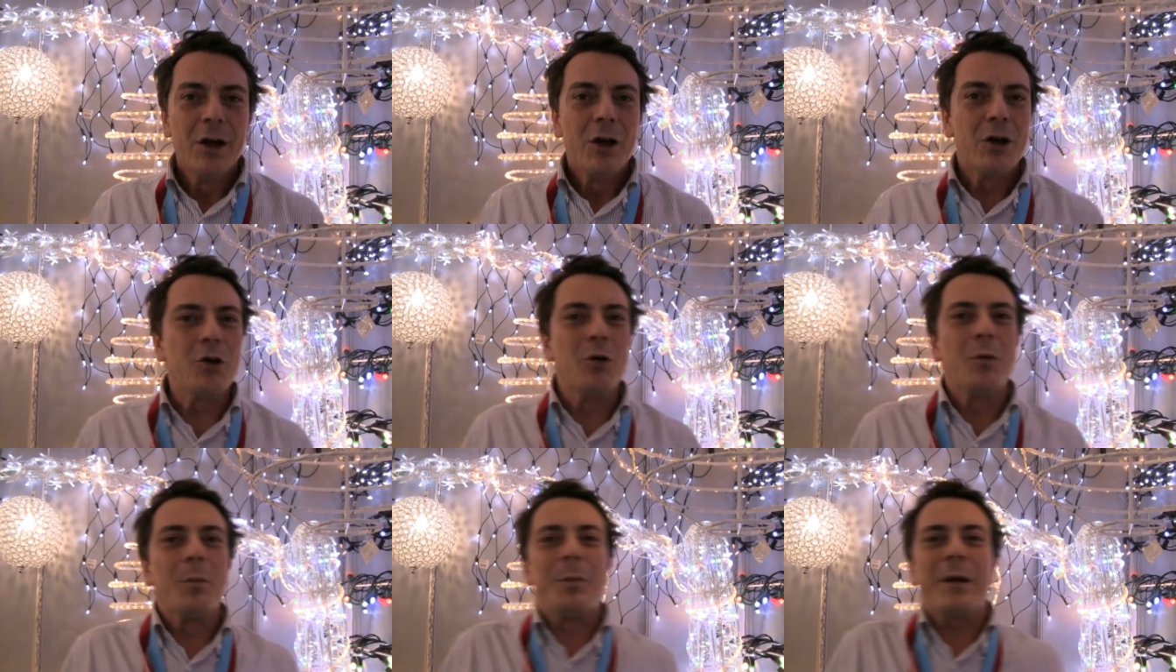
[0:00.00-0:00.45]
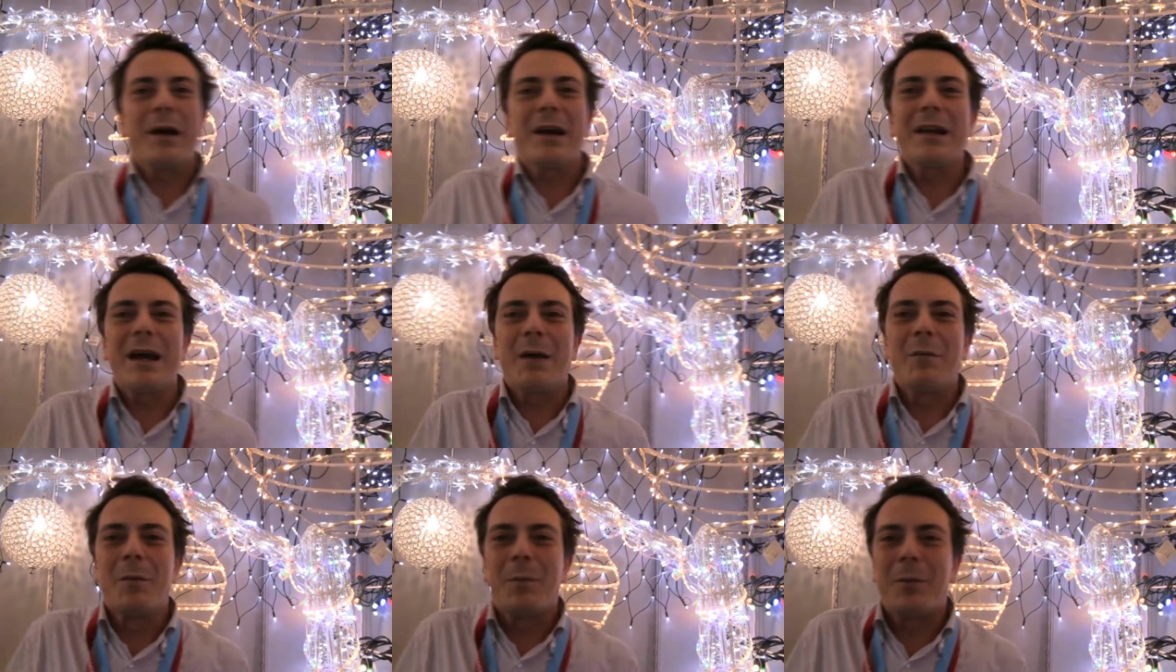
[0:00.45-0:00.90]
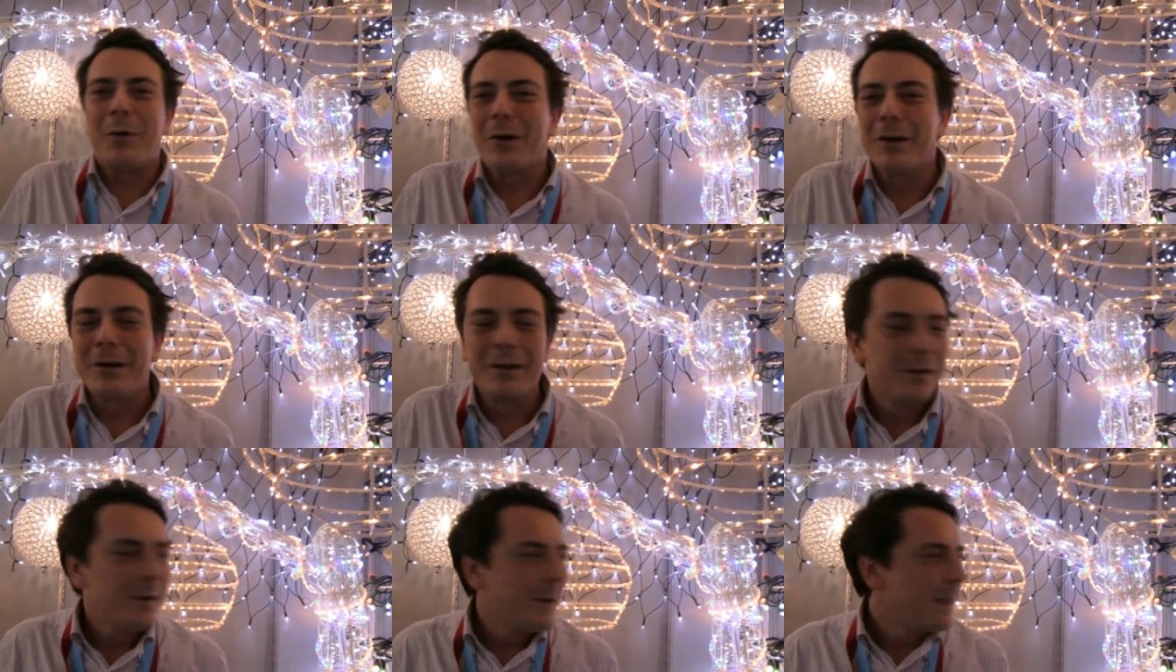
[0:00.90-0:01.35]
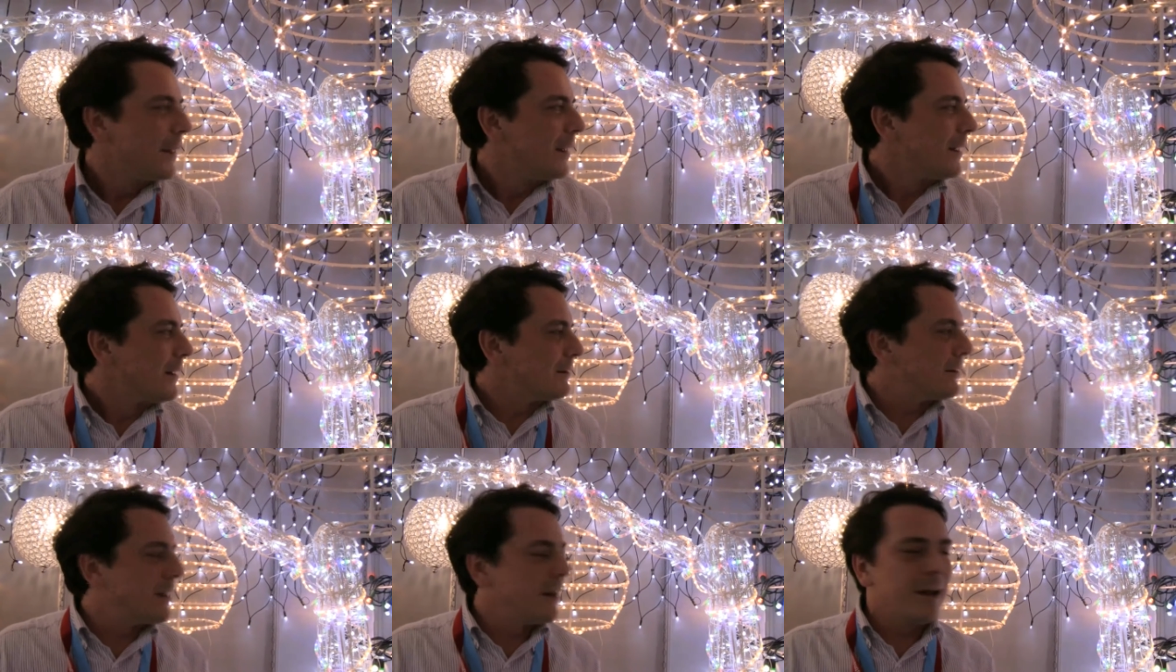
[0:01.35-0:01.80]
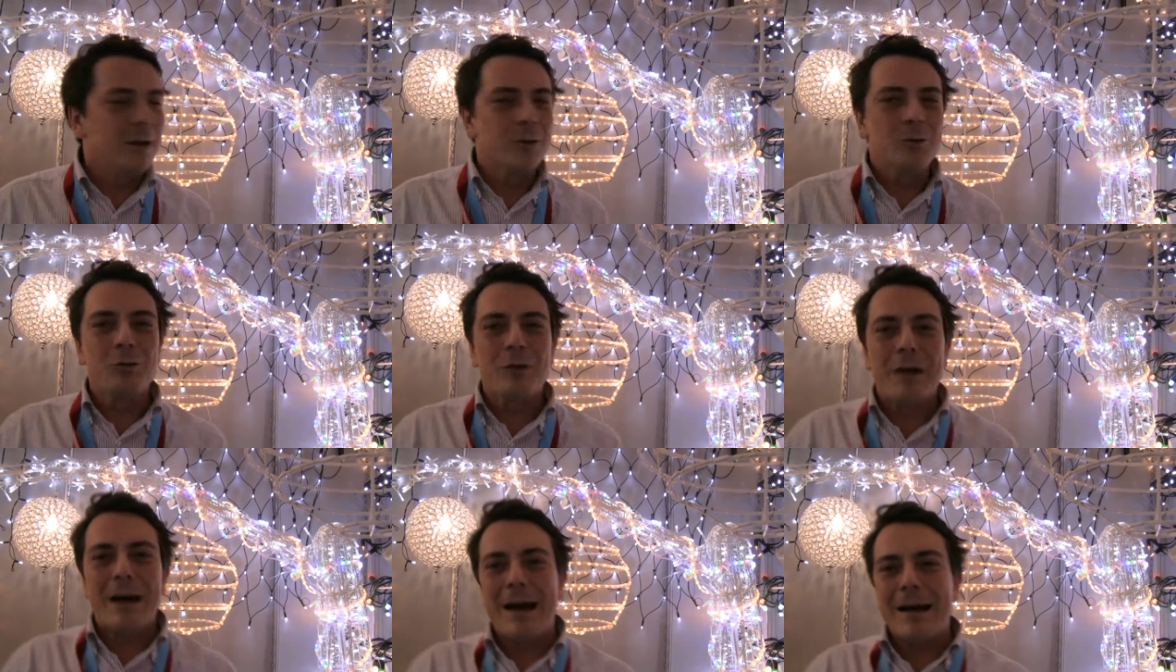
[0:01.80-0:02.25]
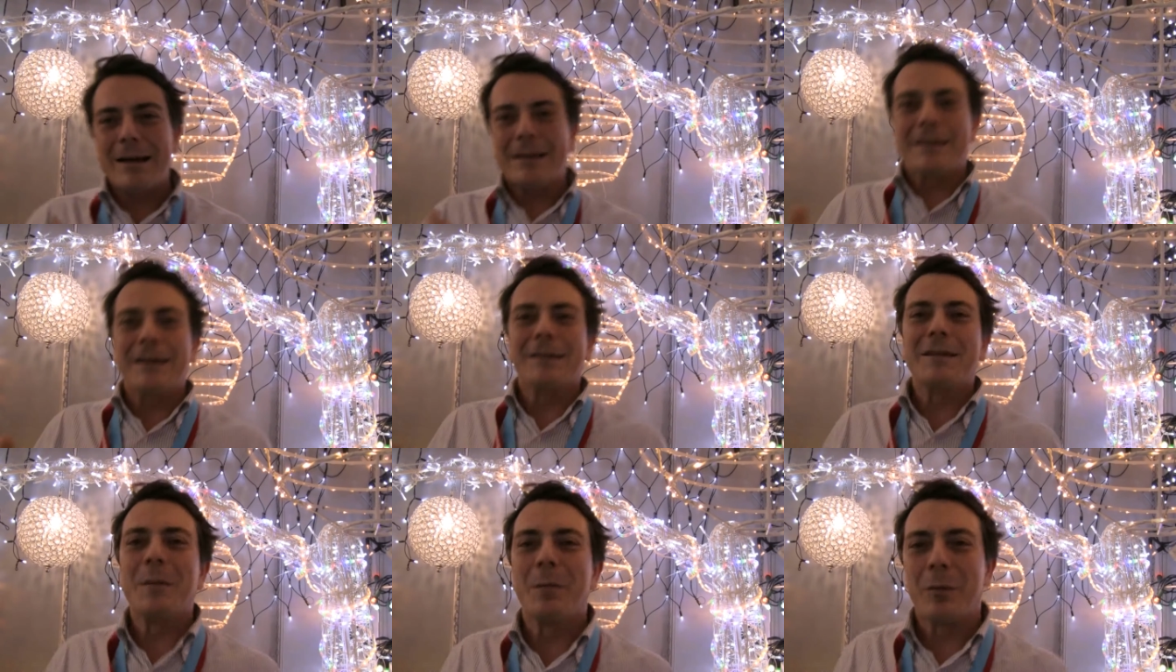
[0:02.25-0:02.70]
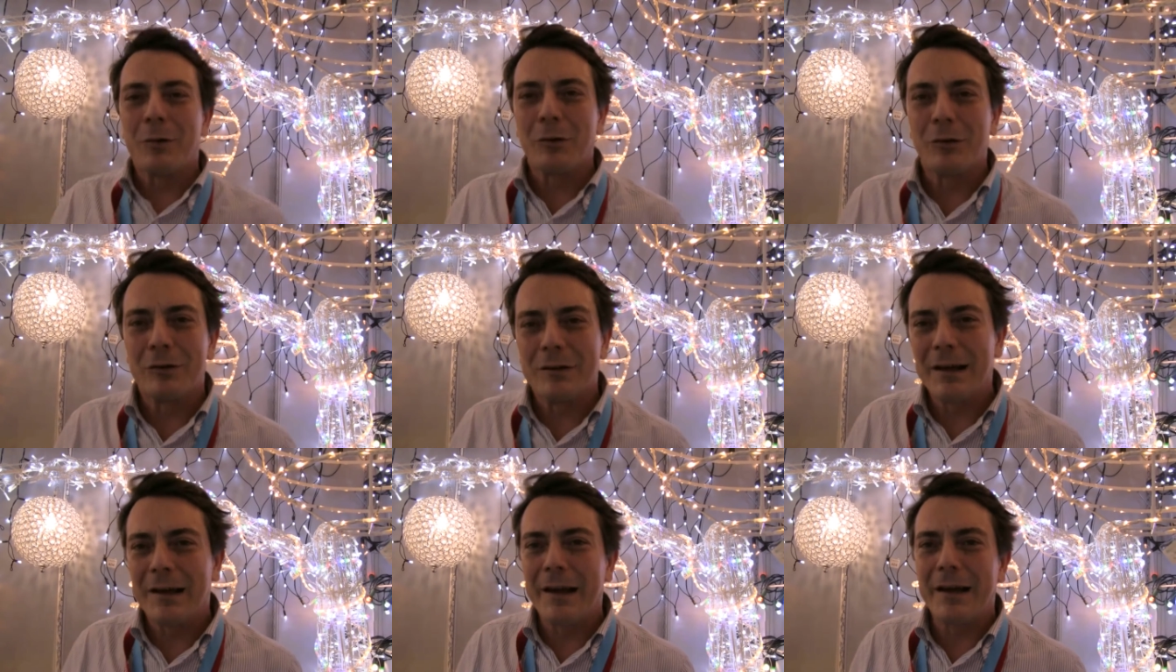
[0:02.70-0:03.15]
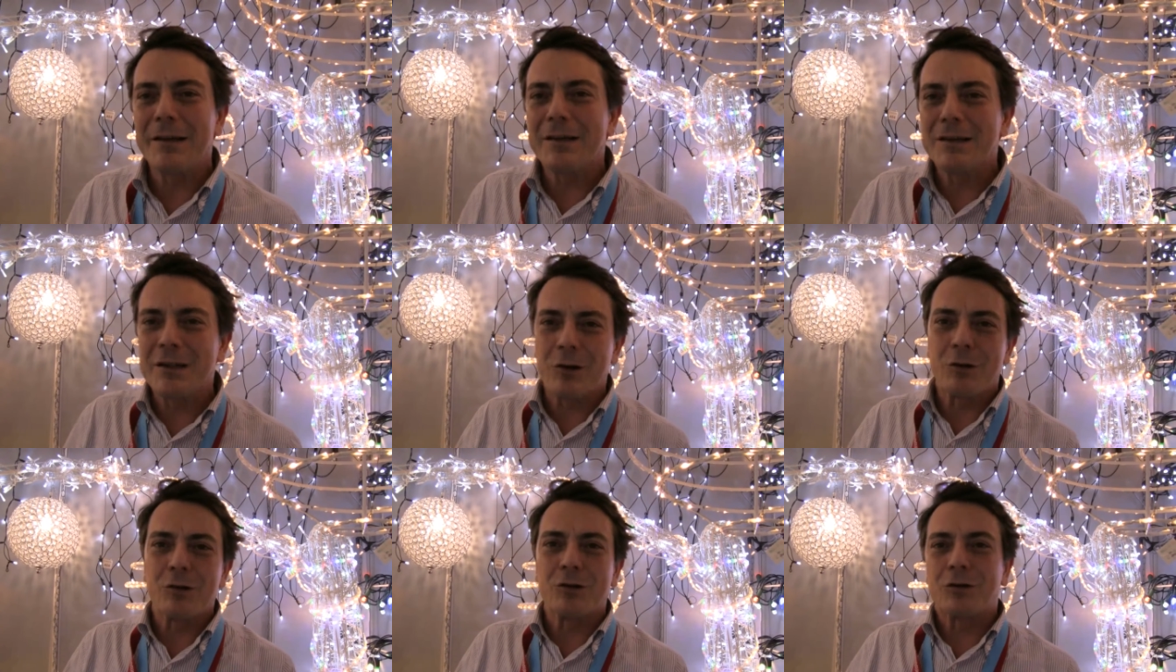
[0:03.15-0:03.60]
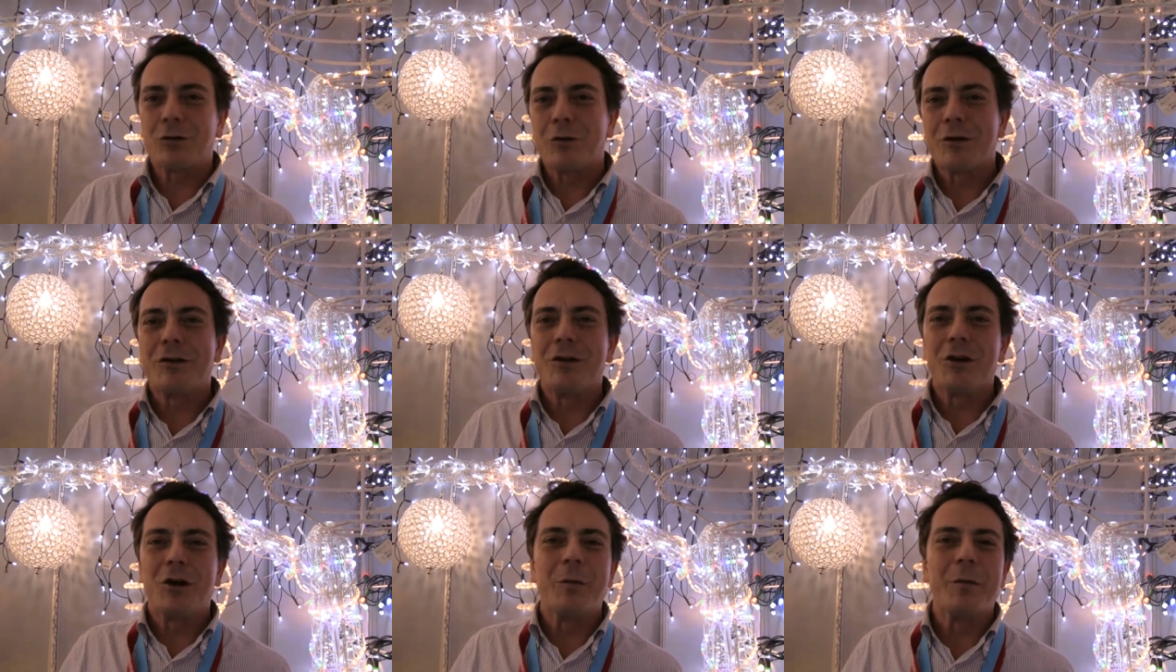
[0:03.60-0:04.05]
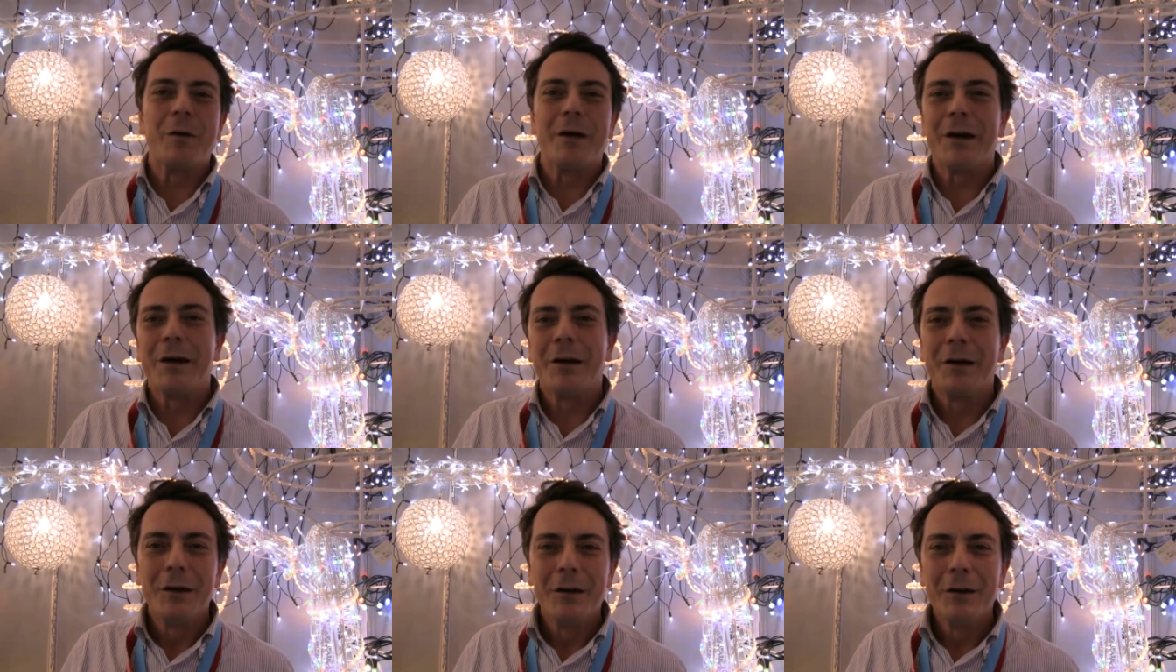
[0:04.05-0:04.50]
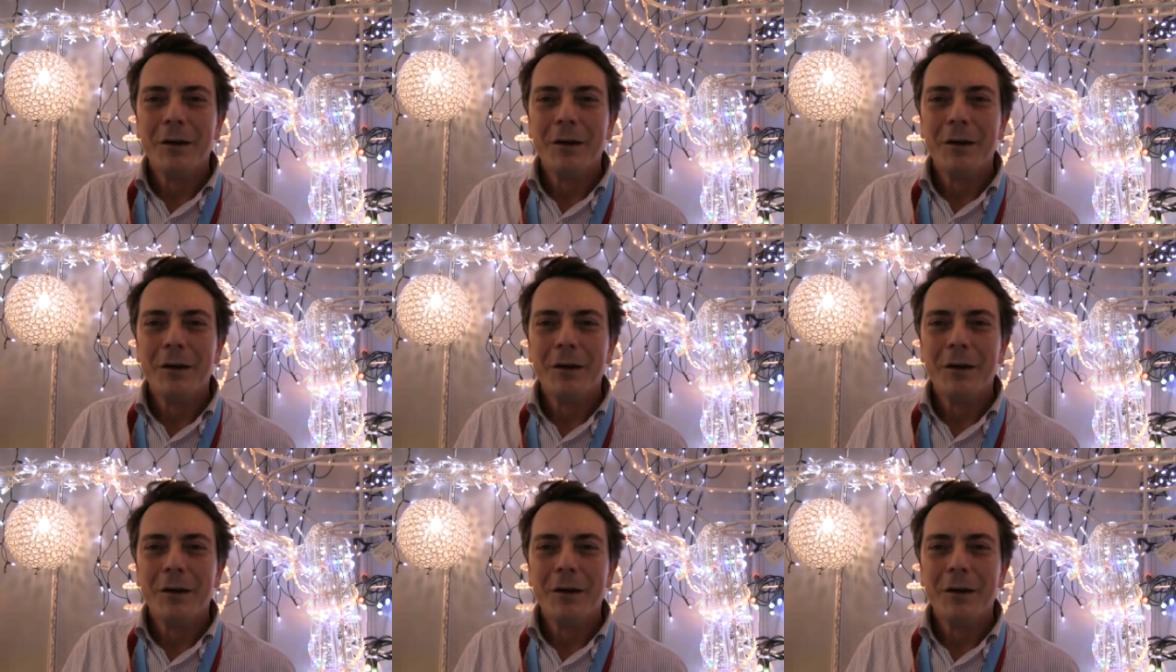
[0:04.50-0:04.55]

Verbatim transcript: Non parliamo poi della durata dei prodotti a LED se costruiti come,